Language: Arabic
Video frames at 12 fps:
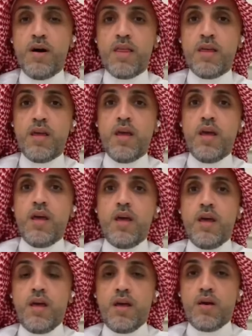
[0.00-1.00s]
الماضي
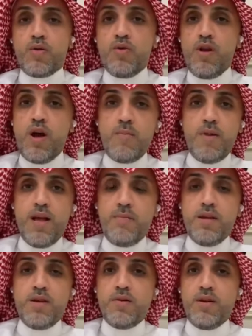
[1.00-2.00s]
كلهم
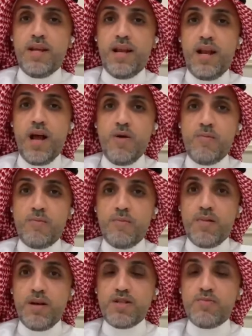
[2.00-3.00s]
لاعبين يعني
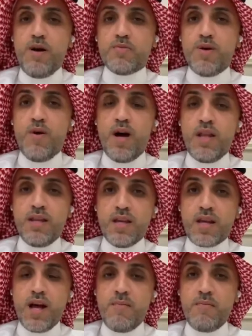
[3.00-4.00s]
لهم اسمهم سواء
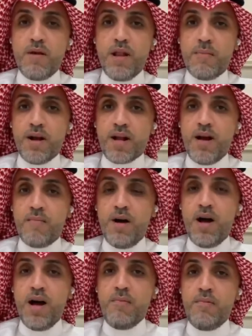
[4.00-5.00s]
ايكامبي لما كان
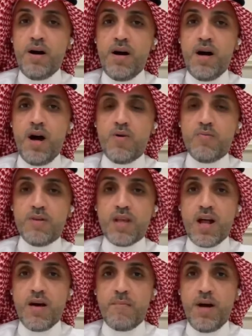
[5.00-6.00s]
مع ابها او
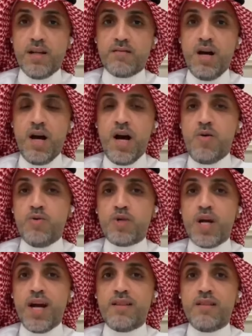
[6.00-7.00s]
مدران مع التعاون
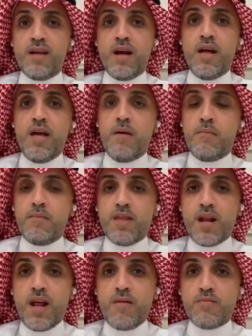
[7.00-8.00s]
شاهدنا
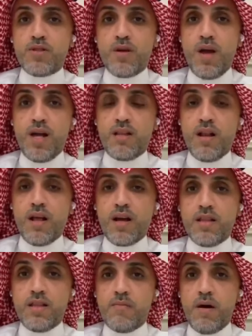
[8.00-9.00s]
مدران المستويات اللي
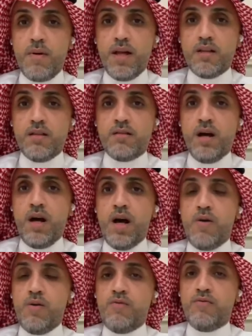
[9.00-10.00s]
قدمها مع نادي
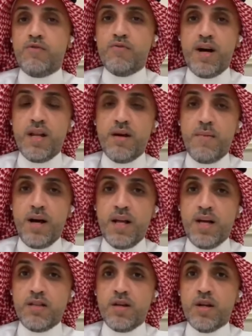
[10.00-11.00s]
التعاون فوفانا مع
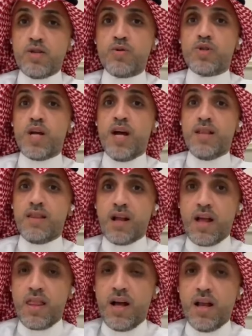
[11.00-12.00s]
نادي النصر وشاهدنا
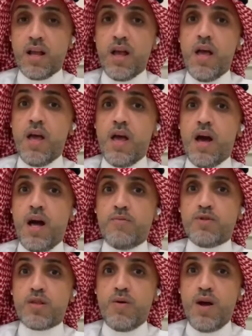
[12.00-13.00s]
كذلك
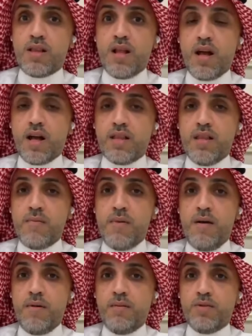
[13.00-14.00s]
المستويات اللي
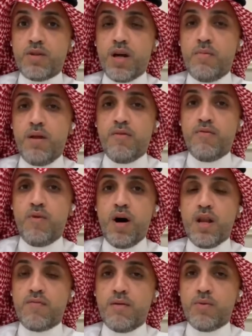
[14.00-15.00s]
قدمها مع المنتخب
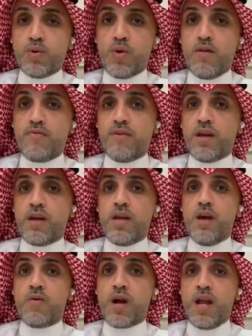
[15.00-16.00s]
الافواري في البطوله
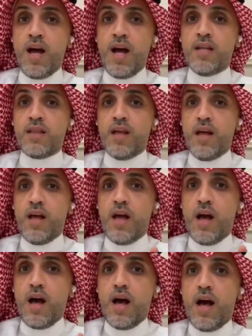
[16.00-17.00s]
الافريقيه وكان احد
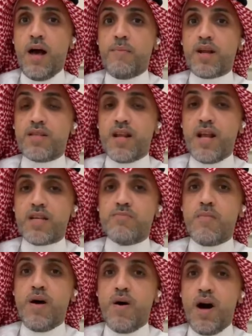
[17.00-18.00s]
ابرز
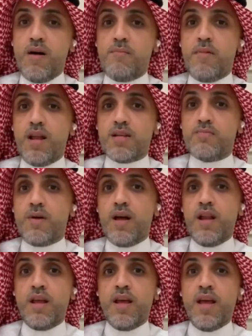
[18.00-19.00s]
الاسماء واهم الاسماء
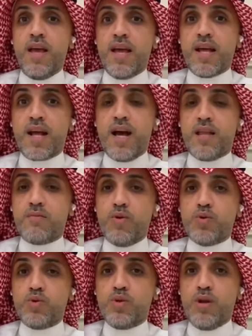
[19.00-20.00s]
اللي كانت
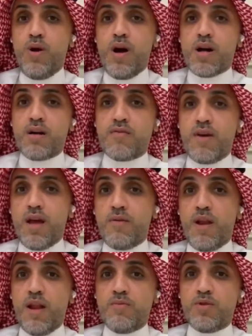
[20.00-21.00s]
موجوده وحقق فيها
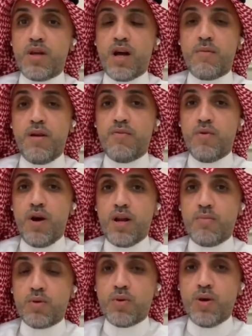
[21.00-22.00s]
المنتخب الافواري
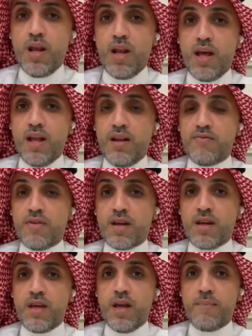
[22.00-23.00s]
البطوله
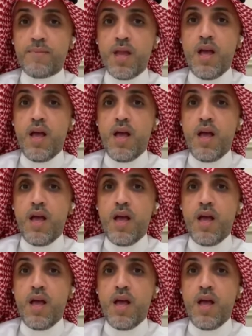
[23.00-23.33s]
الافريقيه